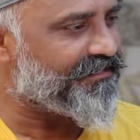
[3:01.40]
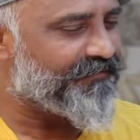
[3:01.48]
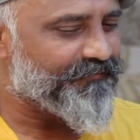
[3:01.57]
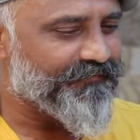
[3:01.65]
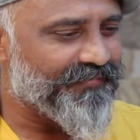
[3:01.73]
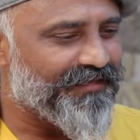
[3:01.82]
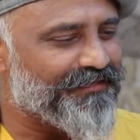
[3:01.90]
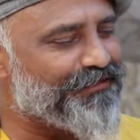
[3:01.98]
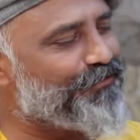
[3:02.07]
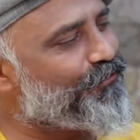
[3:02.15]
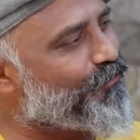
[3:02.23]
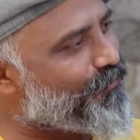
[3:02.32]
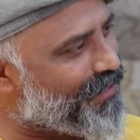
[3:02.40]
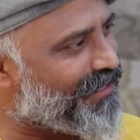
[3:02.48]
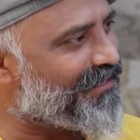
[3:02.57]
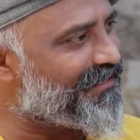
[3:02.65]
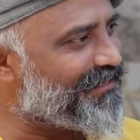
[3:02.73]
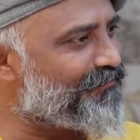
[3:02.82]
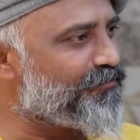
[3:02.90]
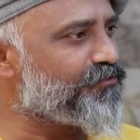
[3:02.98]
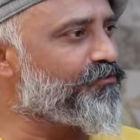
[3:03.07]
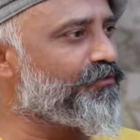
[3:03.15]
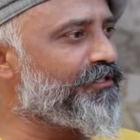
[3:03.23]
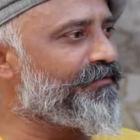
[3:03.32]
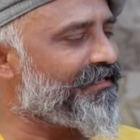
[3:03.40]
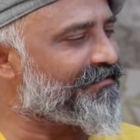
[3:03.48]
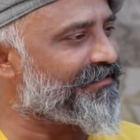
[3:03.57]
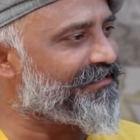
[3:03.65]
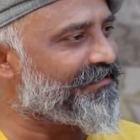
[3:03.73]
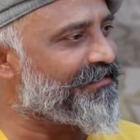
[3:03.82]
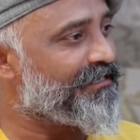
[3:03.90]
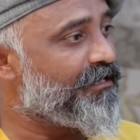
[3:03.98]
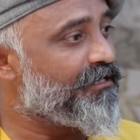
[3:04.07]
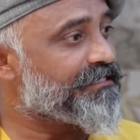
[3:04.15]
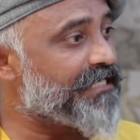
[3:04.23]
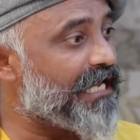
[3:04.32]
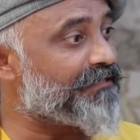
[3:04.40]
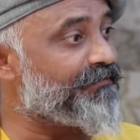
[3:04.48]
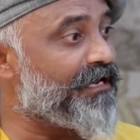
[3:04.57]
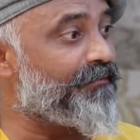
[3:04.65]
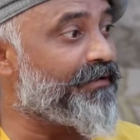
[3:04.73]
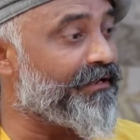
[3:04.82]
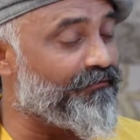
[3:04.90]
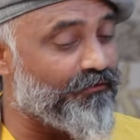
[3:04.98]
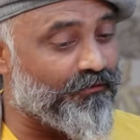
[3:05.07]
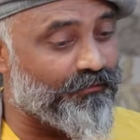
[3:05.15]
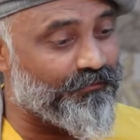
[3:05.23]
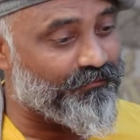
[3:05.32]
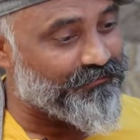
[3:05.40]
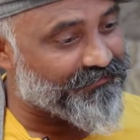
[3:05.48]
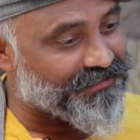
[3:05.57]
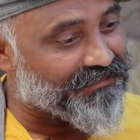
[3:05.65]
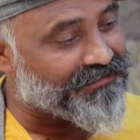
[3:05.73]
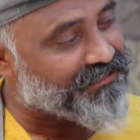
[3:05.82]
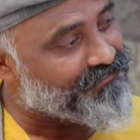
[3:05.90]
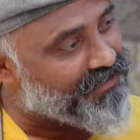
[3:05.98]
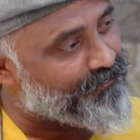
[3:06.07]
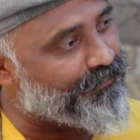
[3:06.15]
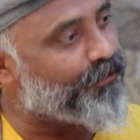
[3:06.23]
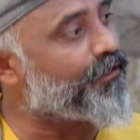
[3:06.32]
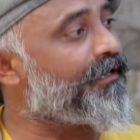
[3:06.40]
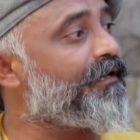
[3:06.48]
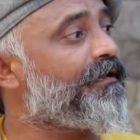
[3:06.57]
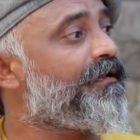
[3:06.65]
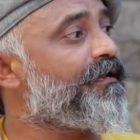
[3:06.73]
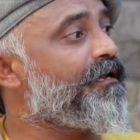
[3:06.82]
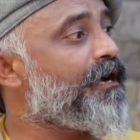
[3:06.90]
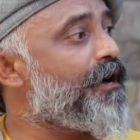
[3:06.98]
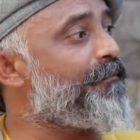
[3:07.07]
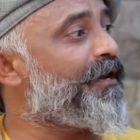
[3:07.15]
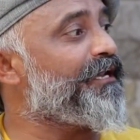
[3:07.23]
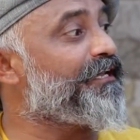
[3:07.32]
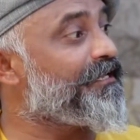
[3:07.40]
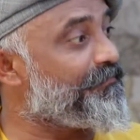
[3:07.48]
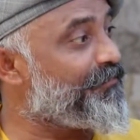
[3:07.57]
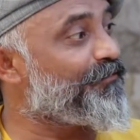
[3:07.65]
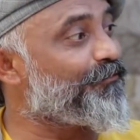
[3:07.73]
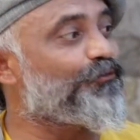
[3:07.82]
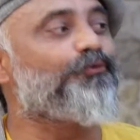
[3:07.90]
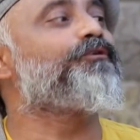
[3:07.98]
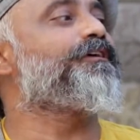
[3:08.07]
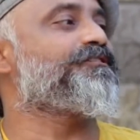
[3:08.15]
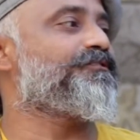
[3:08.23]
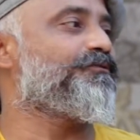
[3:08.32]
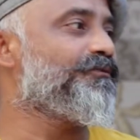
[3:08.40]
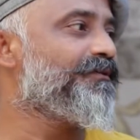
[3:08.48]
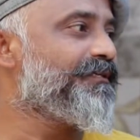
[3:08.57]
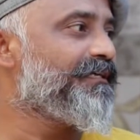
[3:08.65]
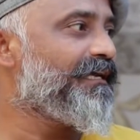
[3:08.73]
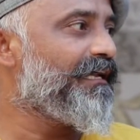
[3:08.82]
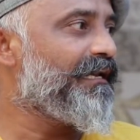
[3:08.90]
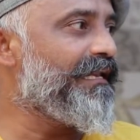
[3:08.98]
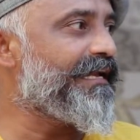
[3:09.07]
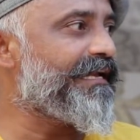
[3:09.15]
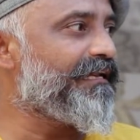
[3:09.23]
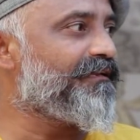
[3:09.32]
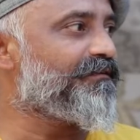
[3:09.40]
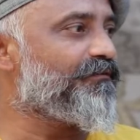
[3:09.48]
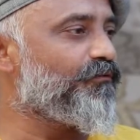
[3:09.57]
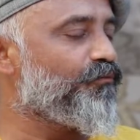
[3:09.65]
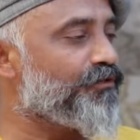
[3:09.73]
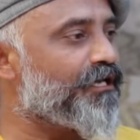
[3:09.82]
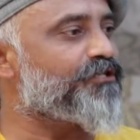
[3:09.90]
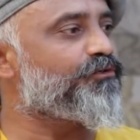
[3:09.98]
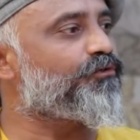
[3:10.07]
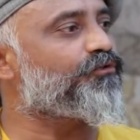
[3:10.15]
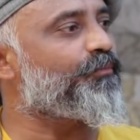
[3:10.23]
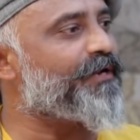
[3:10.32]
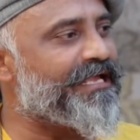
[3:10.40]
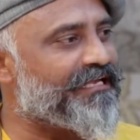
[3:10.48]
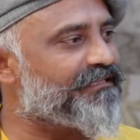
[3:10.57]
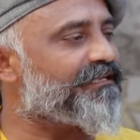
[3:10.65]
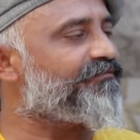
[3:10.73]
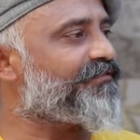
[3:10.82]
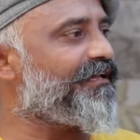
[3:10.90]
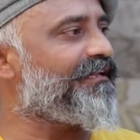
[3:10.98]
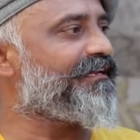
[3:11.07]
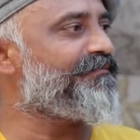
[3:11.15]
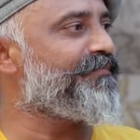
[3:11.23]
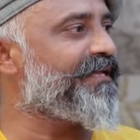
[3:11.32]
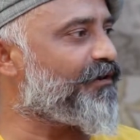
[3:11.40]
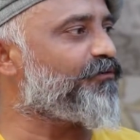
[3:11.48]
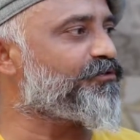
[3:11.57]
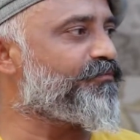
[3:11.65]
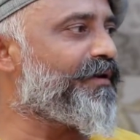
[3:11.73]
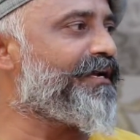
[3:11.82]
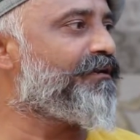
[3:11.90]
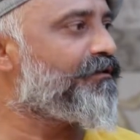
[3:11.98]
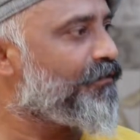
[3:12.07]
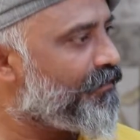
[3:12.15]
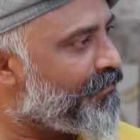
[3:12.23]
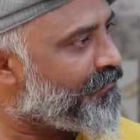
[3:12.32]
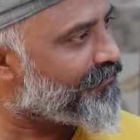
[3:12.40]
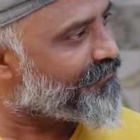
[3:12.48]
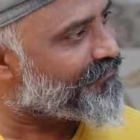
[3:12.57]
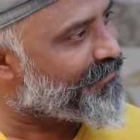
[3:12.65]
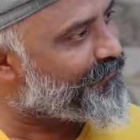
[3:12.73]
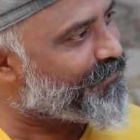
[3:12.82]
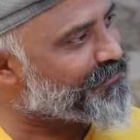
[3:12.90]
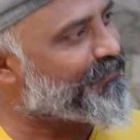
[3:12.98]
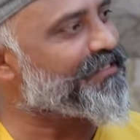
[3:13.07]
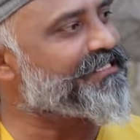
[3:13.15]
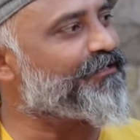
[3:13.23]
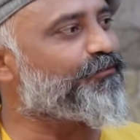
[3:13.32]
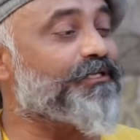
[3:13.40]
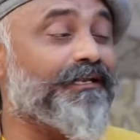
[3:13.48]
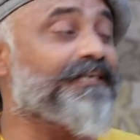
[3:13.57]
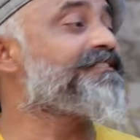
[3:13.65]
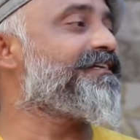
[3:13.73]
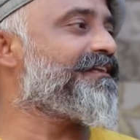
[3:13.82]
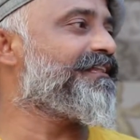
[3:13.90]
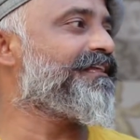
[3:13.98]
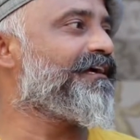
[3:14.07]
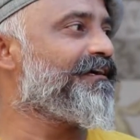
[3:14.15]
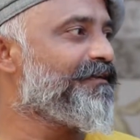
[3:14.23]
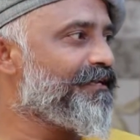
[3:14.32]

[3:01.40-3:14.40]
थी जी तीनों को पढ़ा रहे थे मजदूरी भी करते थे साथ में हमें वो चाहते थे आप पढ़ के हमारी गरीबी को दूर कर सको लेकिन उनका जोर तो पढ़ाई की तरफ था लेकिन मेरा कुछ माइंड जब बचपन से कुछ अलग चल रहा था